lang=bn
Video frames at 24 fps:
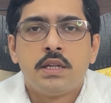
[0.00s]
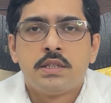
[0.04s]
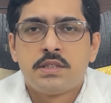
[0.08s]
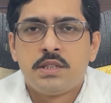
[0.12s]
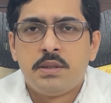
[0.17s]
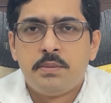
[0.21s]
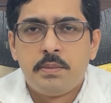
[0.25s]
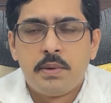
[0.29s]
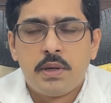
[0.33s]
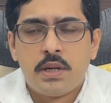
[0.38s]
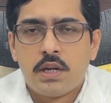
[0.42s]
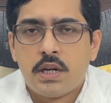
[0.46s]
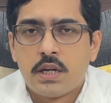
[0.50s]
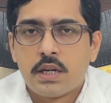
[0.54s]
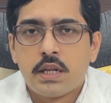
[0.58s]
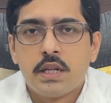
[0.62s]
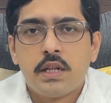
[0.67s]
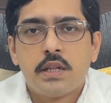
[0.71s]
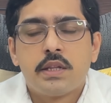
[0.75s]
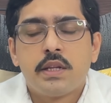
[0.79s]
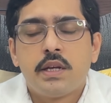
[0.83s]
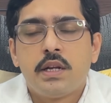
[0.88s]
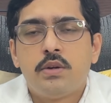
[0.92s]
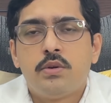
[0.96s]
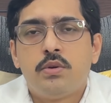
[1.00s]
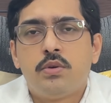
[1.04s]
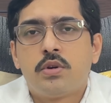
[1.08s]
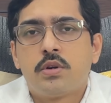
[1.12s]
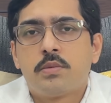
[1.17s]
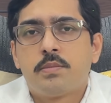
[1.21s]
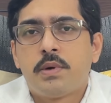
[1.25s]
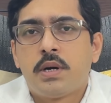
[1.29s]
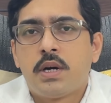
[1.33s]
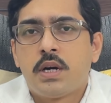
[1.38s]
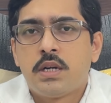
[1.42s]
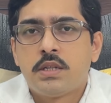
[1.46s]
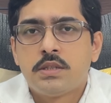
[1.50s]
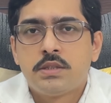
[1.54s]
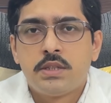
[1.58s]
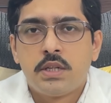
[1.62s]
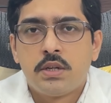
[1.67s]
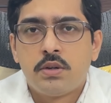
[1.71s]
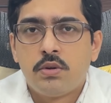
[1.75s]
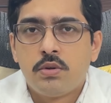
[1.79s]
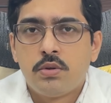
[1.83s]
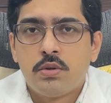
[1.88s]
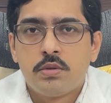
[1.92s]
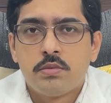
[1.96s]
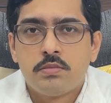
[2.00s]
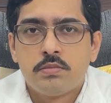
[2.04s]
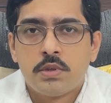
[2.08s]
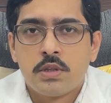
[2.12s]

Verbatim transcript: সিম্পল নারকেল তেল হোক বা যেগুলো